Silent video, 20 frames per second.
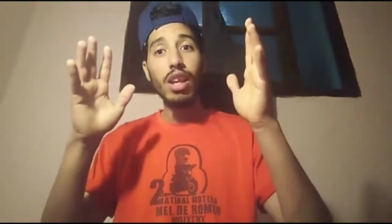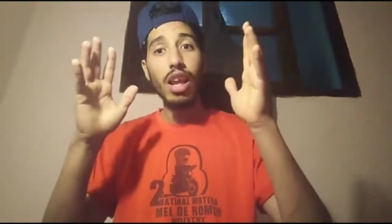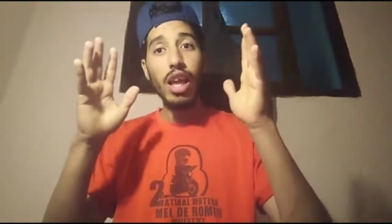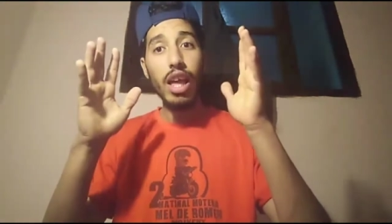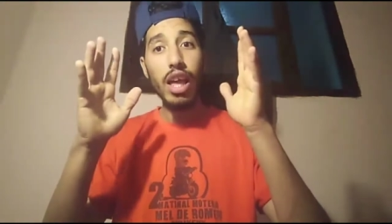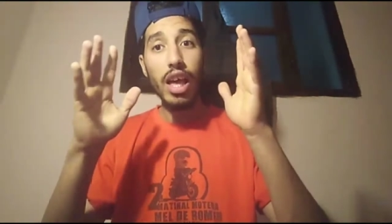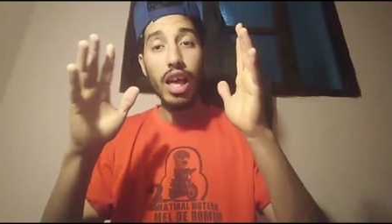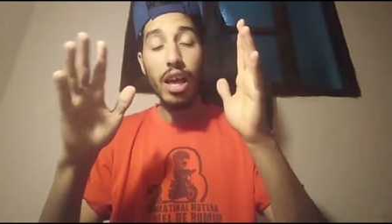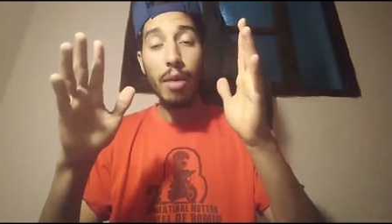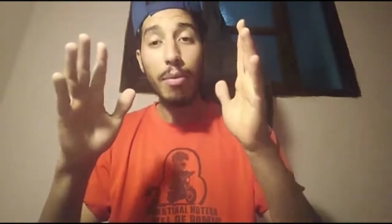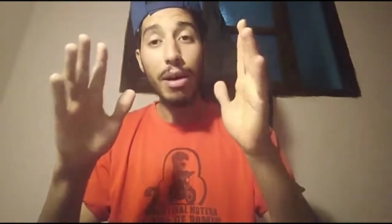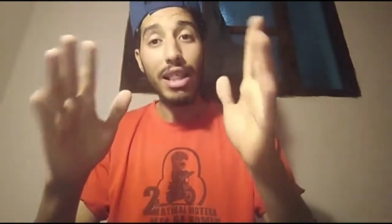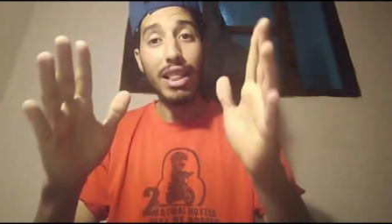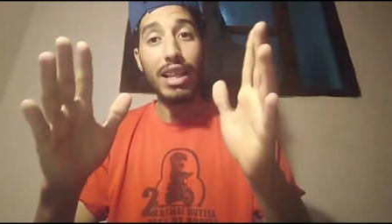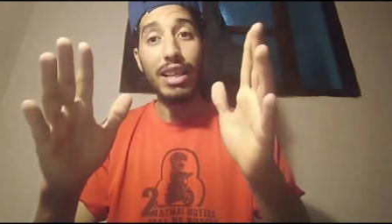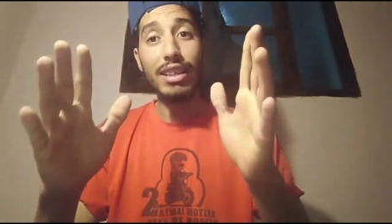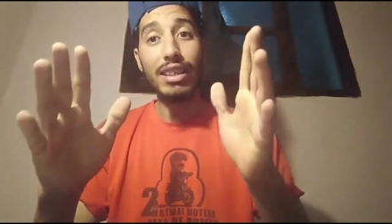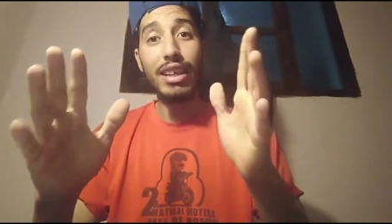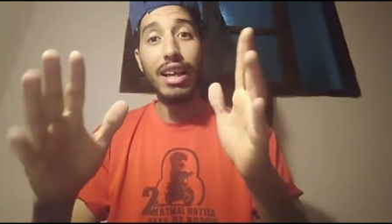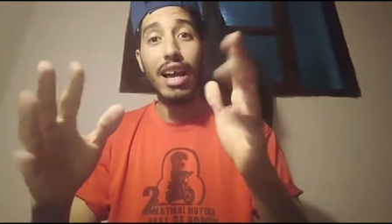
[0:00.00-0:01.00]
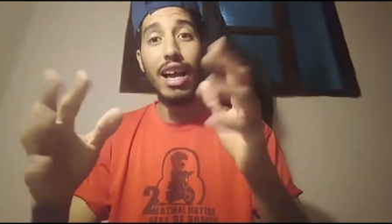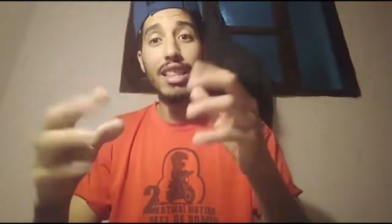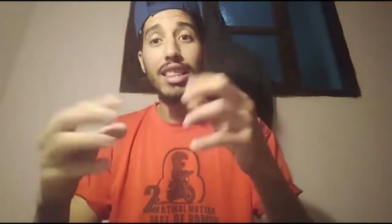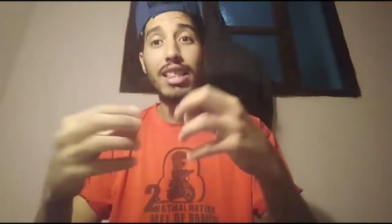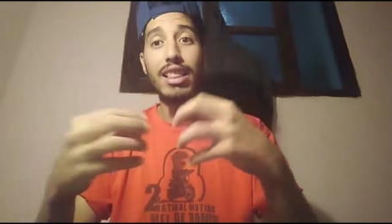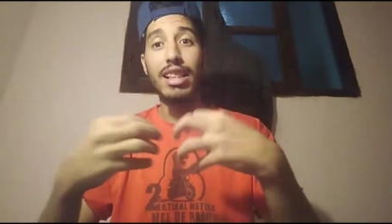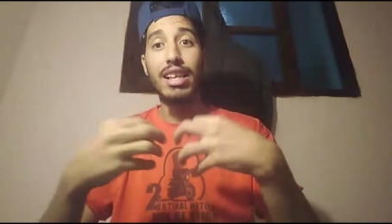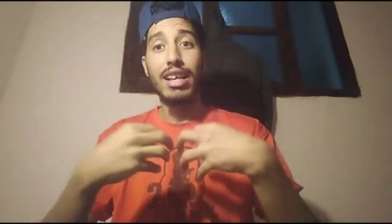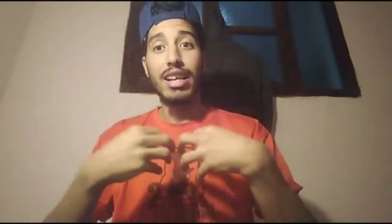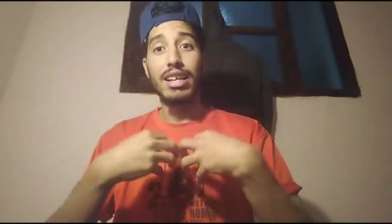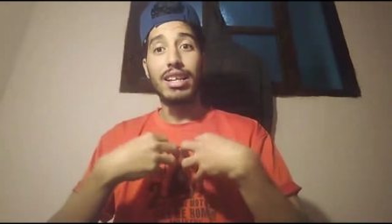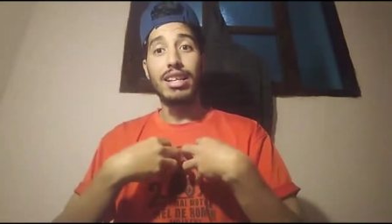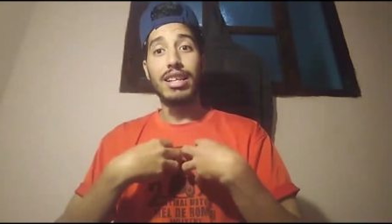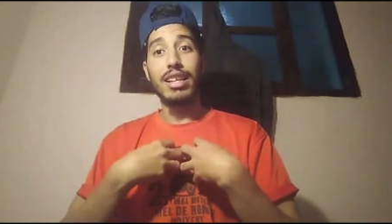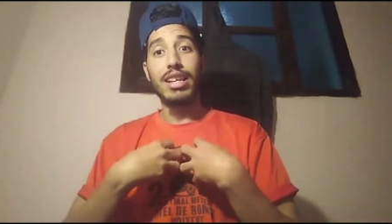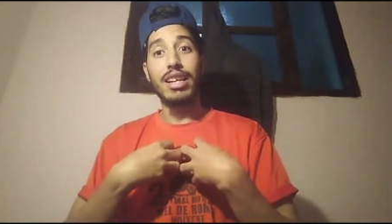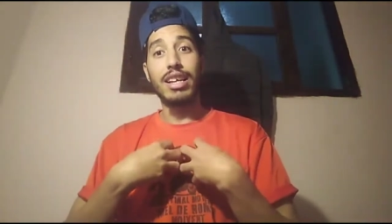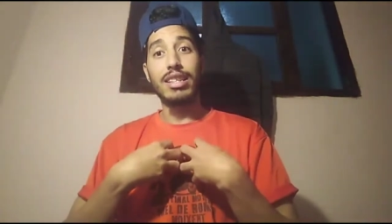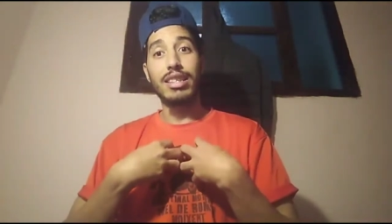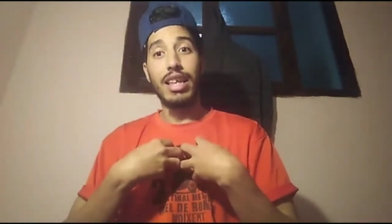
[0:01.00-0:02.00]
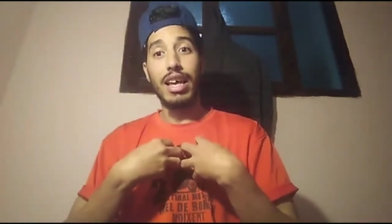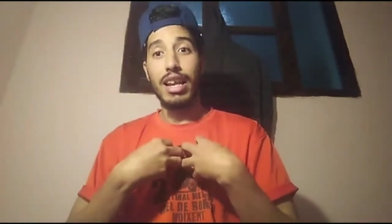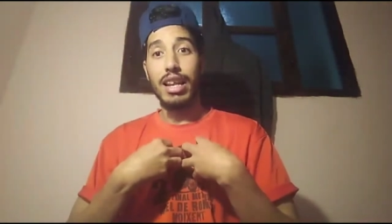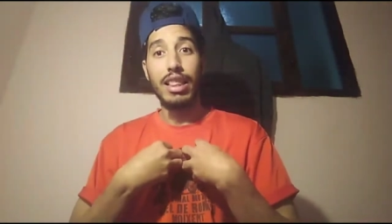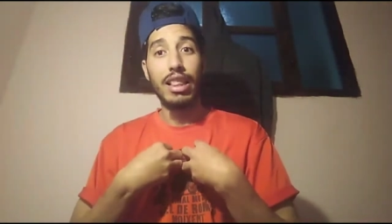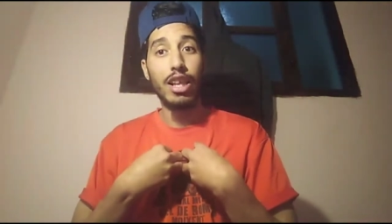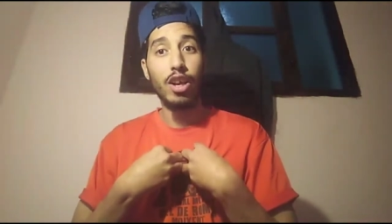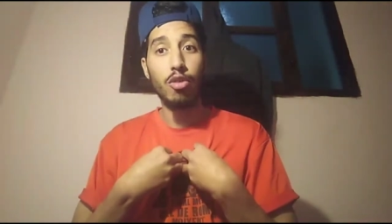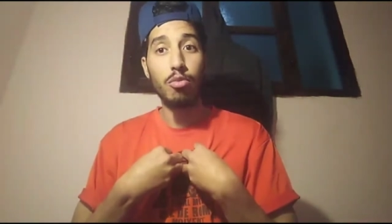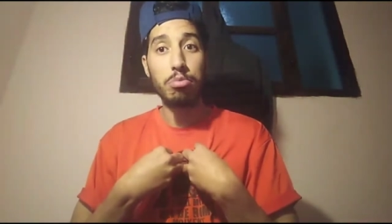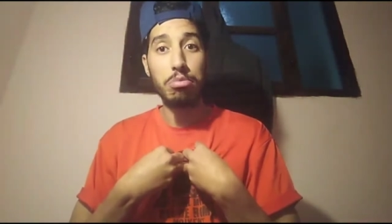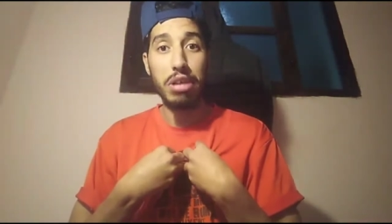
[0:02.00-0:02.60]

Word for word: آه بعض الانتقادات اللي كان اللي تعرض لهم